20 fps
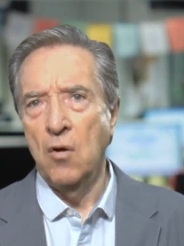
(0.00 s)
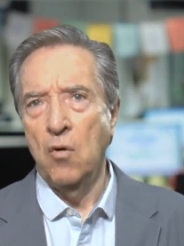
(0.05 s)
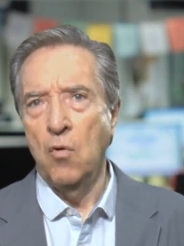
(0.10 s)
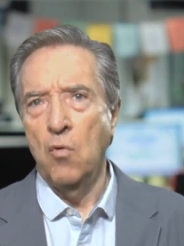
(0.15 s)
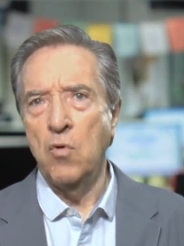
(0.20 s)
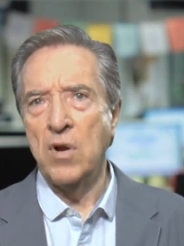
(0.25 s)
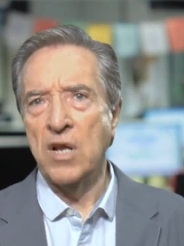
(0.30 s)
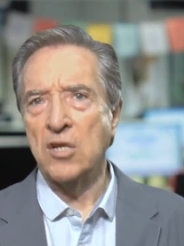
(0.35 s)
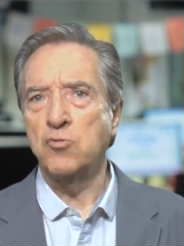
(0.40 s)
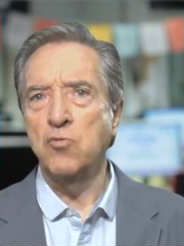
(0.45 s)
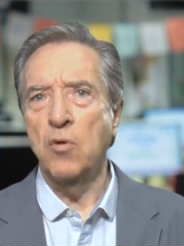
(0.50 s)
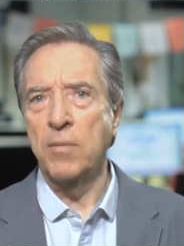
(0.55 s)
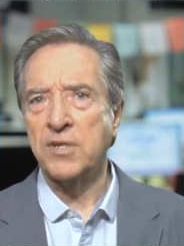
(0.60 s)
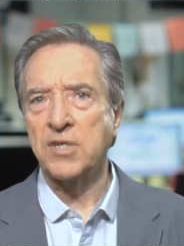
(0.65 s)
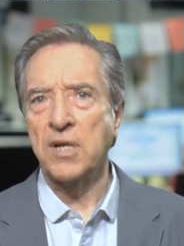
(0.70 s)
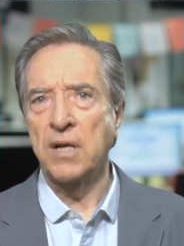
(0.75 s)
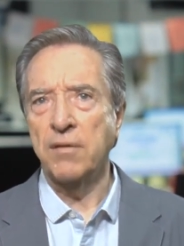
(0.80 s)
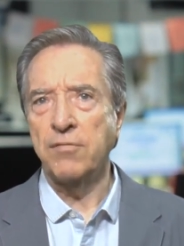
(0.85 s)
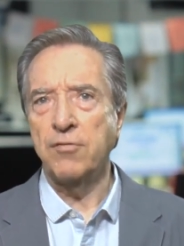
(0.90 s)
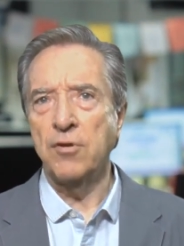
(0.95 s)
unas
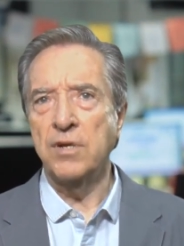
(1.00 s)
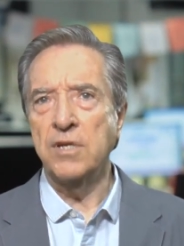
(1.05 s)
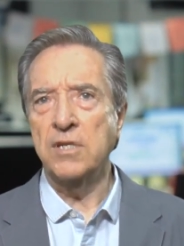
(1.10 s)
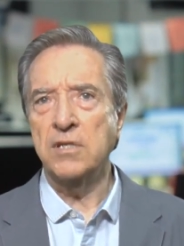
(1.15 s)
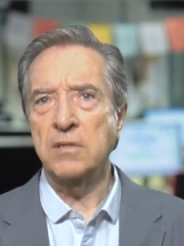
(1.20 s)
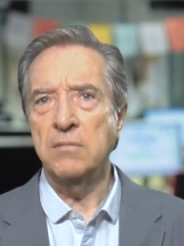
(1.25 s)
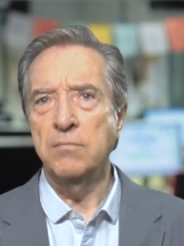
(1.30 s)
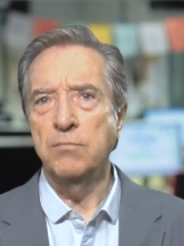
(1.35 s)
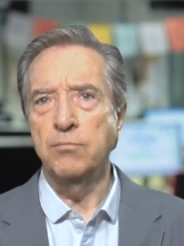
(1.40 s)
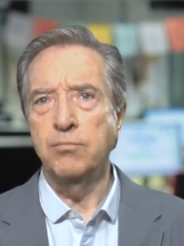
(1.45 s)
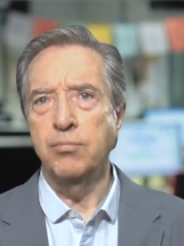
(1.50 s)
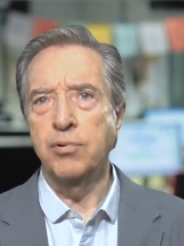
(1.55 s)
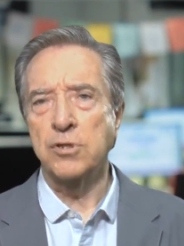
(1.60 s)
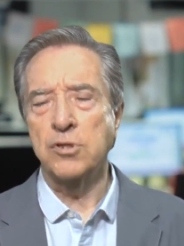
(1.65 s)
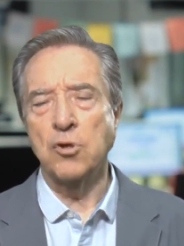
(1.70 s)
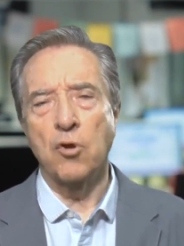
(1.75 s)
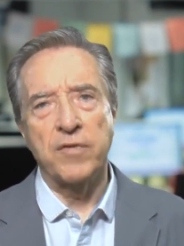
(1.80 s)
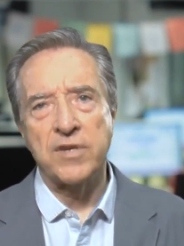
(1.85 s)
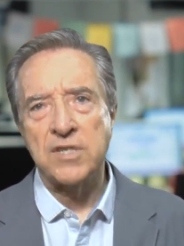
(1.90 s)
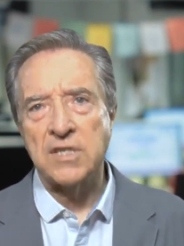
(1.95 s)
nuevas elecciones. Pues
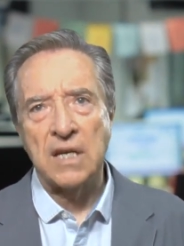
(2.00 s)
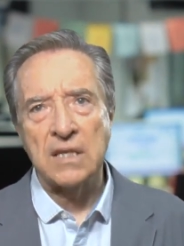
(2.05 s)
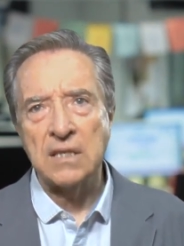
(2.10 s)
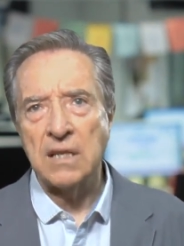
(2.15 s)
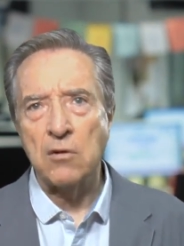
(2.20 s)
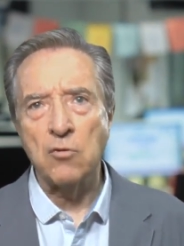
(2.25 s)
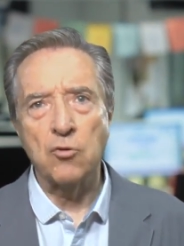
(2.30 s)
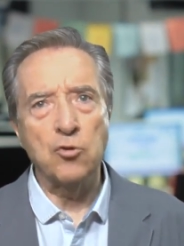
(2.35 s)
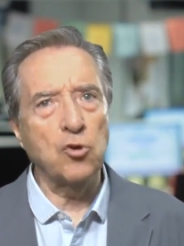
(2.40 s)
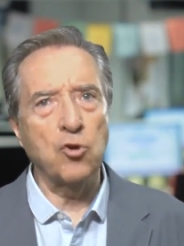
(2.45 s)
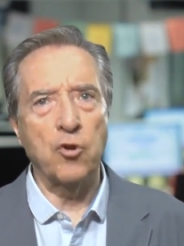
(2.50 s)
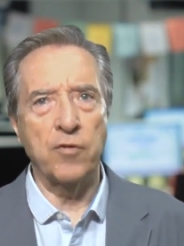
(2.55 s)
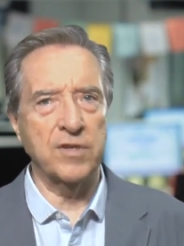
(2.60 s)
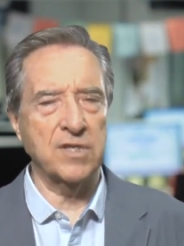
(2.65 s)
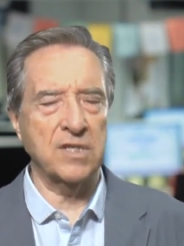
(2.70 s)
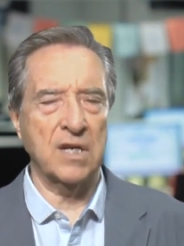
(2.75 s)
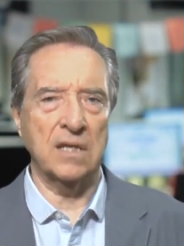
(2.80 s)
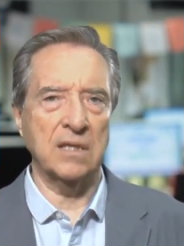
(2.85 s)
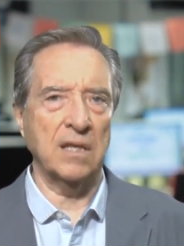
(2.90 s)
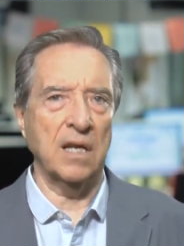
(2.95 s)
no, descartarlo yo no
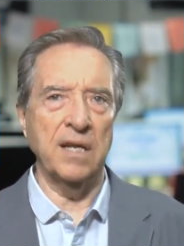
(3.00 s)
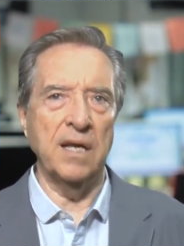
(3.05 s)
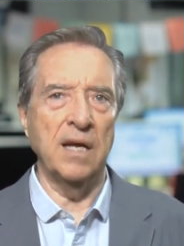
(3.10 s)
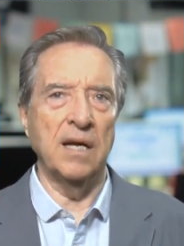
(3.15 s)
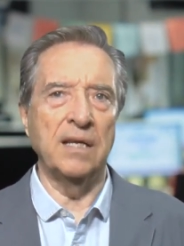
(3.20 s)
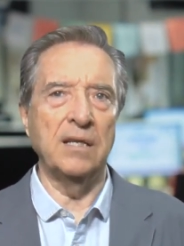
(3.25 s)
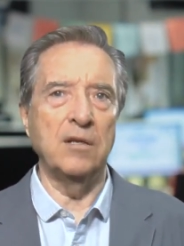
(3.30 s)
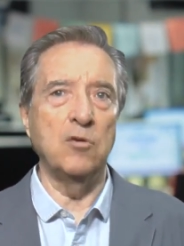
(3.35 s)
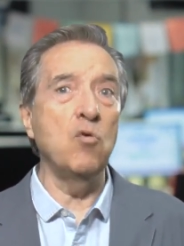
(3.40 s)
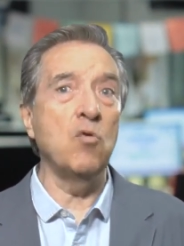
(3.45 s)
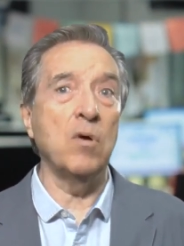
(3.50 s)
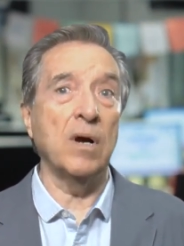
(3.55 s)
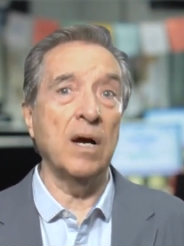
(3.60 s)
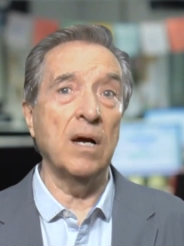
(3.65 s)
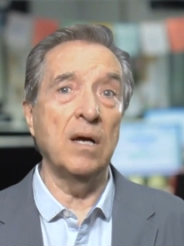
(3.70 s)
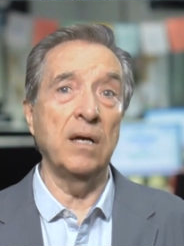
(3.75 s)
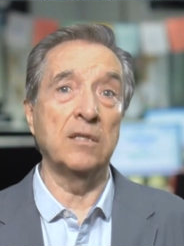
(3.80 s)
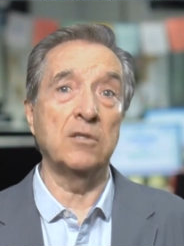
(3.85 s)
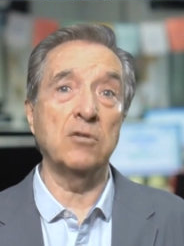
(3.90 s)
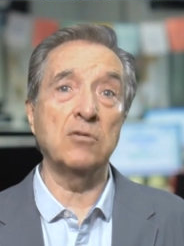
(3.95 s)
descartaría, ¿eh?
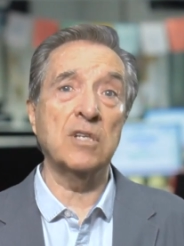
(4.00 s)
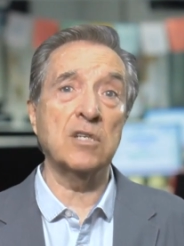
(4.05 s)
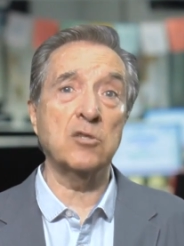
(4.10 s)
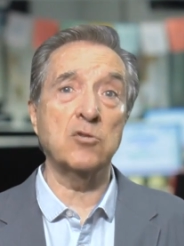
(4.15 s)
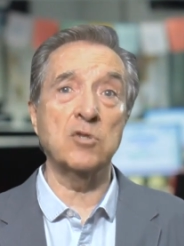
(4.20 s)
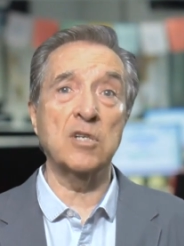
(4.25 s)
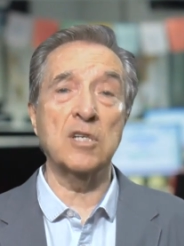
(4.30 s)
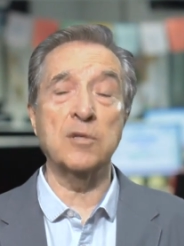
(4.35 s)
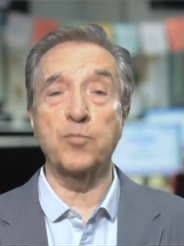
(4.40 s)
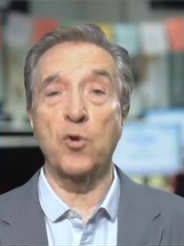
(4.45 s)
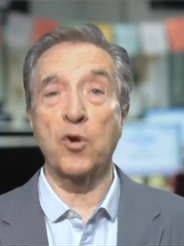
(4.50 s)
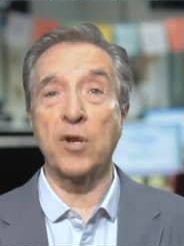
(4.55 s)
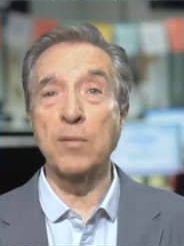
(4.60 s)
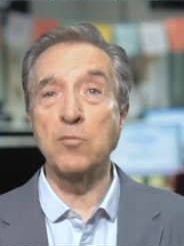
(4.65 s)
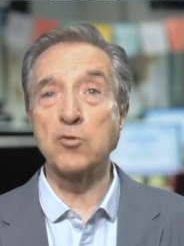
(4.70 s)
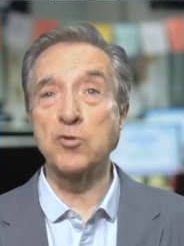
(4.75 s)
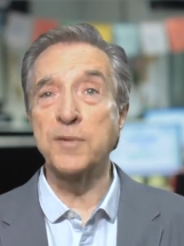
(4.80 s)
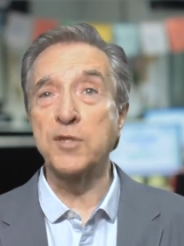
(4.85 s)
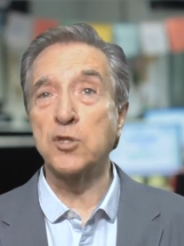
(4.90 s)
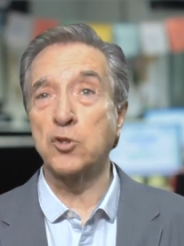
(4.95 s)
nunca, entre otras cosas porque
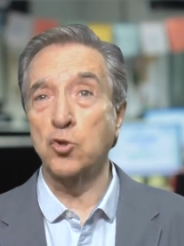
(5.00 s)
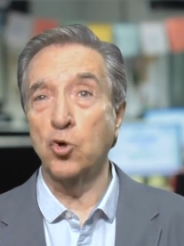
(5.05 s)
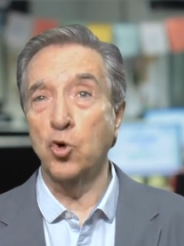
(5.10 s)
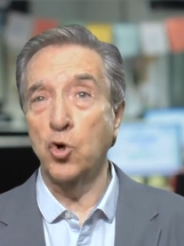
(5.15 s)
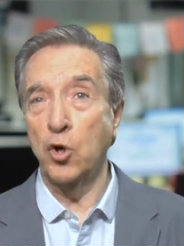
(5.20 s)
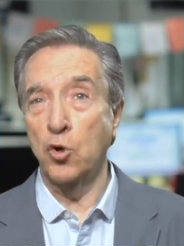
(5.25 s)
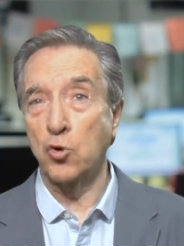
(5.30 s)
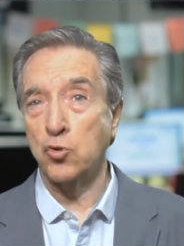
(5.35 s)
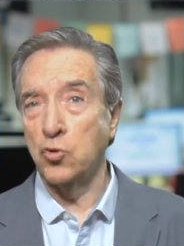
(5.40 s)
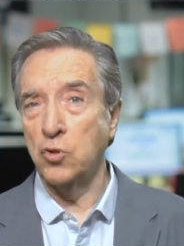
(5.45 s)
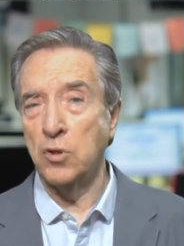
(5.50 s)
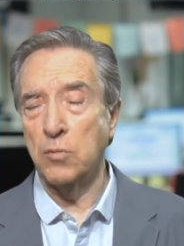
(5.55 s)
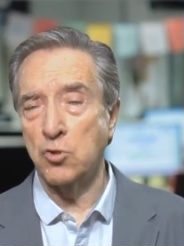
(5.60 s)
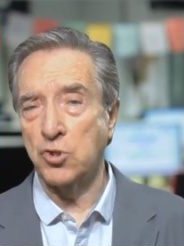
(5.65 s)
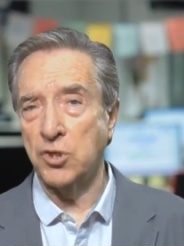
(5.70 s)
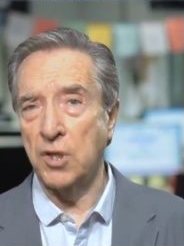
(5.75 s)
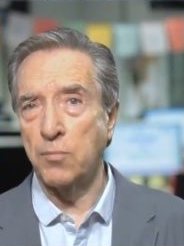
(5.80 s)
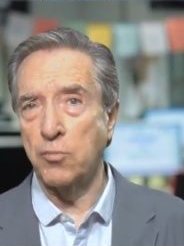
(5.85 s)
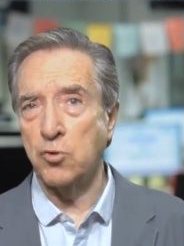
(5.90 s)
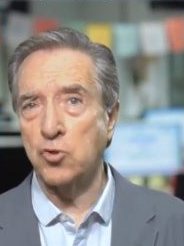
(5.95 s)
hemos visto en los últimos
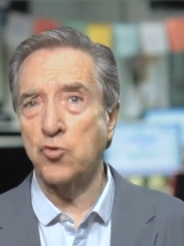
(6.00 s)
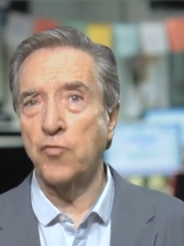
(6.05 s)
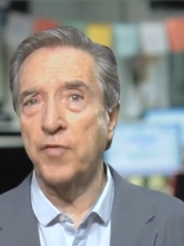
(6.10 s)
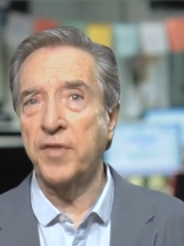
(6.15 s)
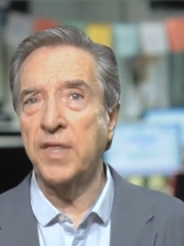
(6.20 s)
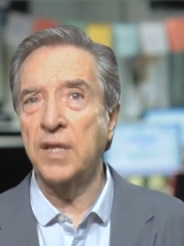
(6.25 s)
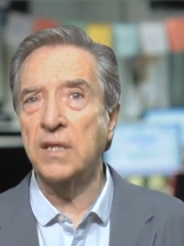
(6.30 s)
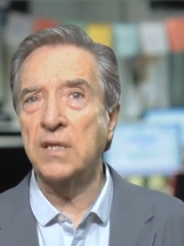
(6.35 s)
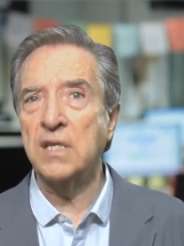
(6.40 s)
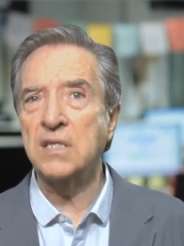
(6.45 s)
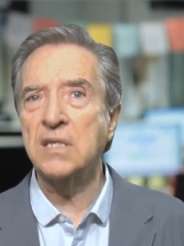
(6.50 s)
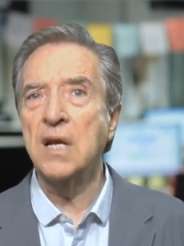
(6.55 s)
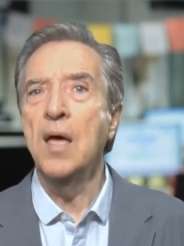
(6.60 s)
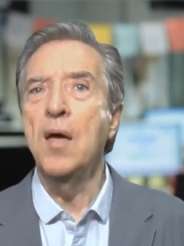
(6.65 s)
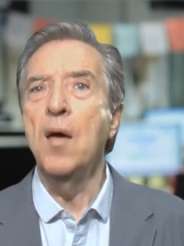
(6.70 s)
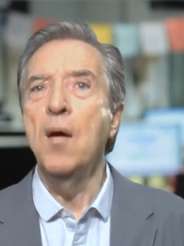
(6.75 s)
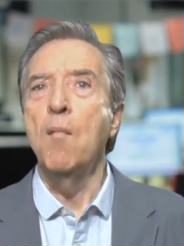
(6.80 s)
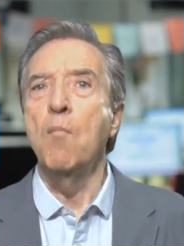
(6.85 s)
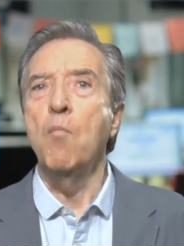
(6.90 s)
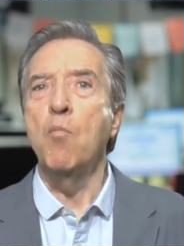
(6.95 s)
tiempos suficientes
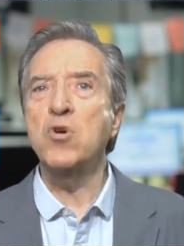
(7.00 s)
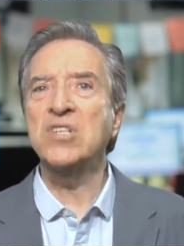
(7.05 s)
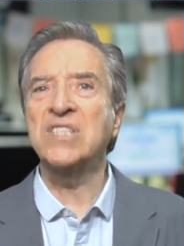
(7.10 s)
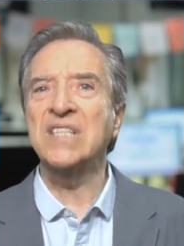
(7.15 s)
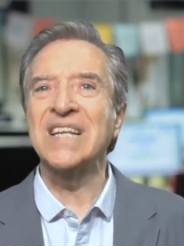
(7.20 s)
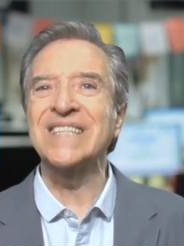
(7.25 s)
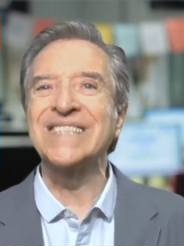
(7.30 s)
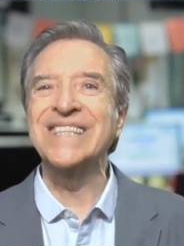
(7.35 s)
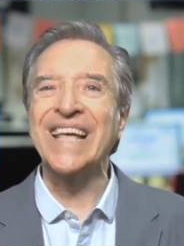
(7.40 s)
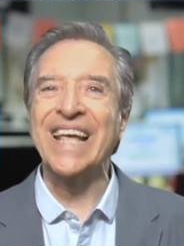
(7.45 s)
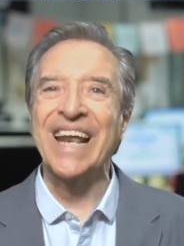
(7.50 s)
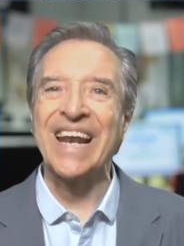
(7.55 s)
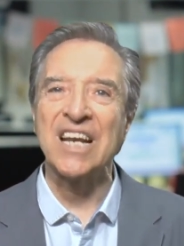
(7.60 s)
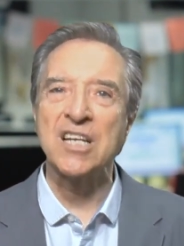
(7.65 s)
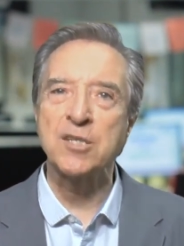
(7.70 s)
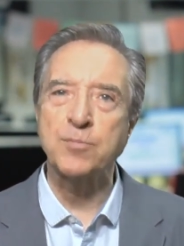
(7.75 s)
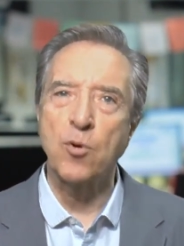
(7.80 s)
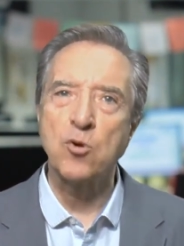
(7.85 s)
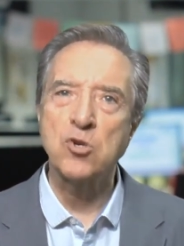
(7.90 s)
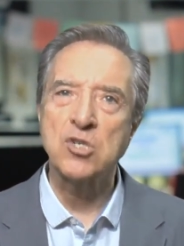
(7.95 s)
muestras de
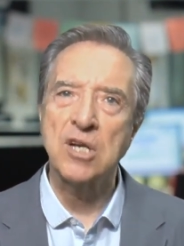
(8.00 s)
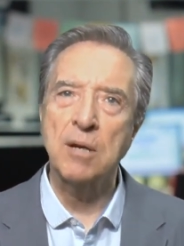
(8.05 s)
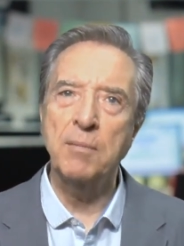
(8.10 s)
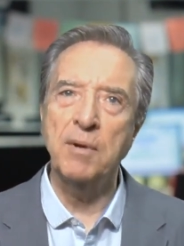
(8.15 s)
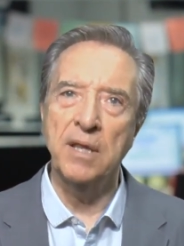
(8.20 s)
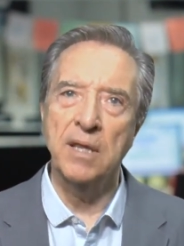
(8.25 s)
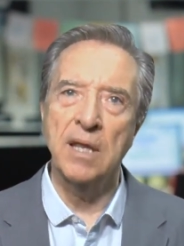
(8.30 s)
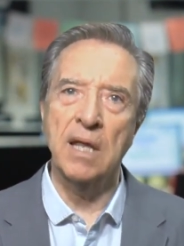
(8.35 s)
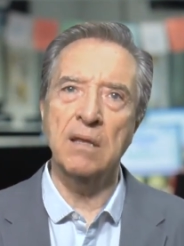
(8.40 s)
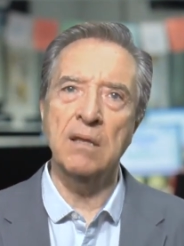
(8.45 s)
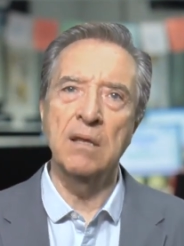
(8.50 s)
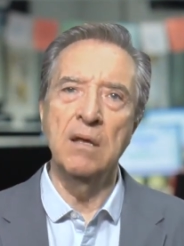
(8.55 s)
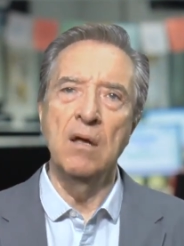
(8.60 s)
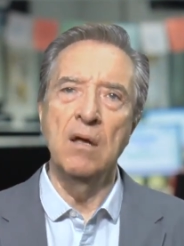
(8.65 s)
irresponsabilidad